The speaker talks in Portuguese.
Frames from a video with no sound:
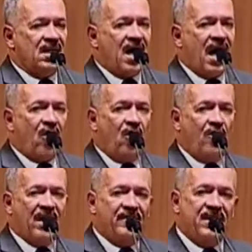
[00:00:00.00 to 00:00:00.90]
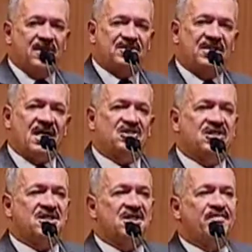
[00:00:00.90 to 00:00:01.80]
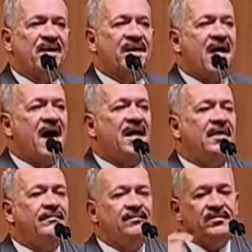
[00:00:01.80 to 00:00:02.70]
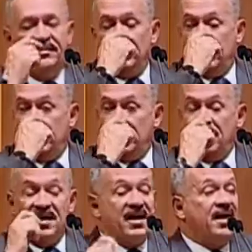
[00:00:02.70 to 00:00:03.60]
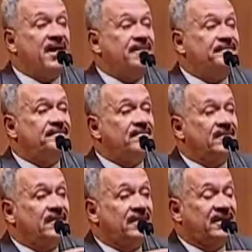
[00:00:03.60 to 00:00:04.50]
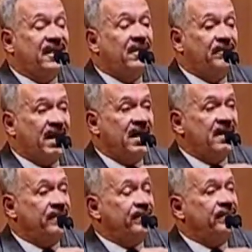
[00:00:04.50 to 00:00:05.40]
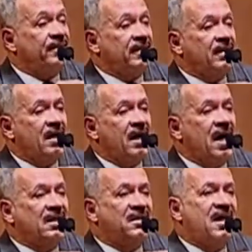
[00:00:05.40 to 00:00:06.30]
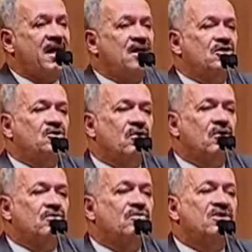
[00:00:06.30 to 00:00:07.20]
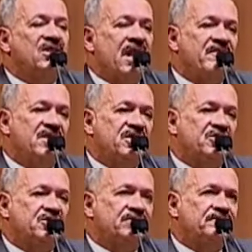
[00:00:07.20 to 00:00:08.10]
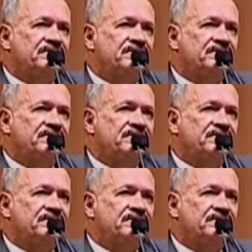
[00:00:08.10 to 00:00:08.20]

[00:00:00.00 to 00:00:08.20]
arrombamentos em agências bancárias e também até estouro com dinamite.